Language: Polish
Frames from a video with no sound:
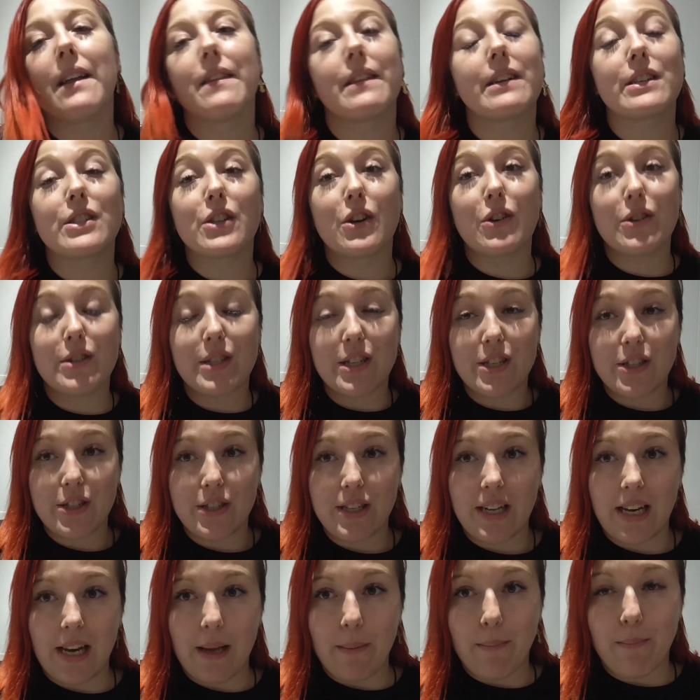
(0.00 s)
także chociaż
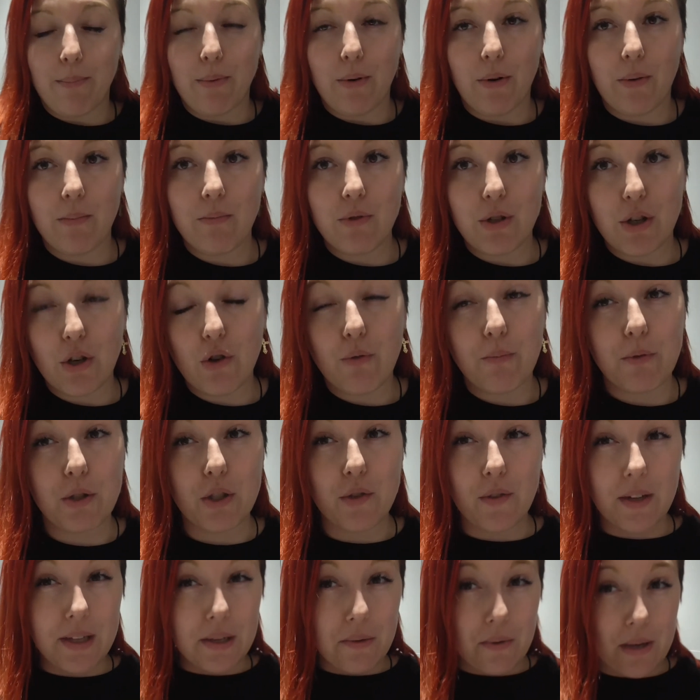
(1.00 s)
tyle, bo muszę kupić
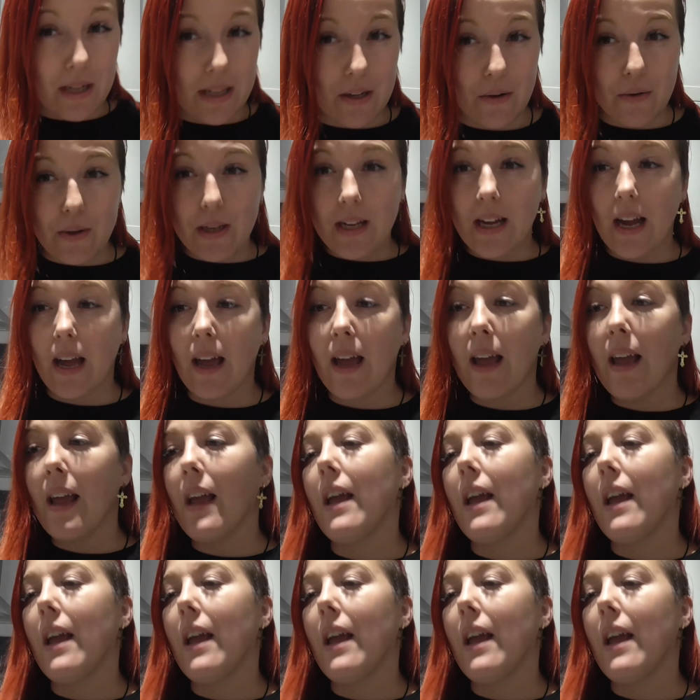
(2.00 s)
światełka na choinkę.